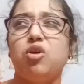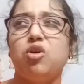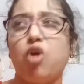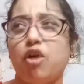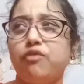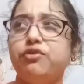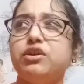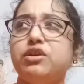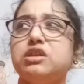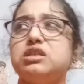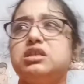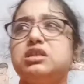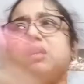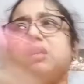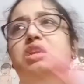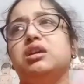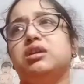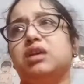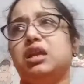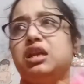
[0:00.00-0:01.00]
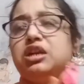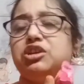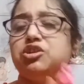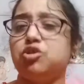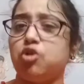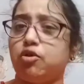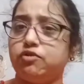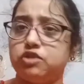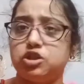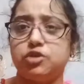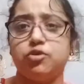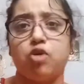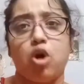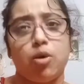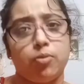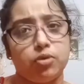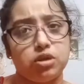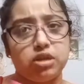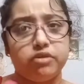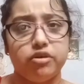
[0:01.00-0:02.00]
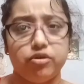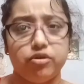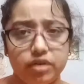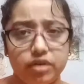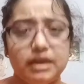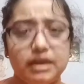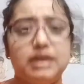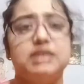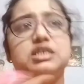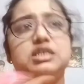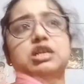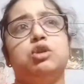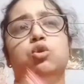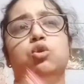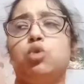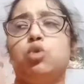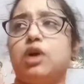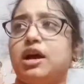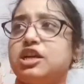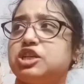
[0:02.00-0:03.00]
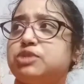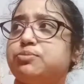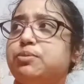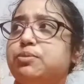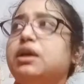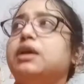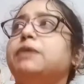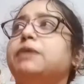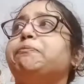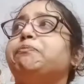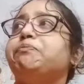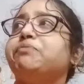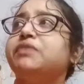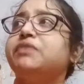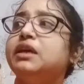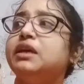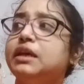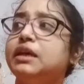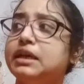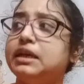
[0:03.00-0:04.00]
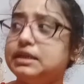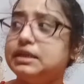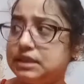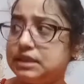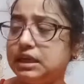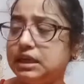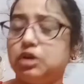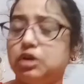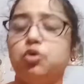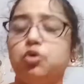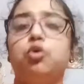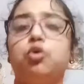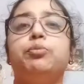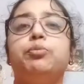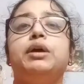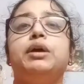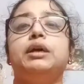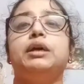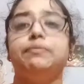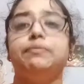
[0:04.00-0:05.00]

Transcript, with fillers: অবভিয়াসলি ইলেকট্রিক অফিসে খবর দেওয়া হয়ে গেছে লোক আসবে ঠিক করবে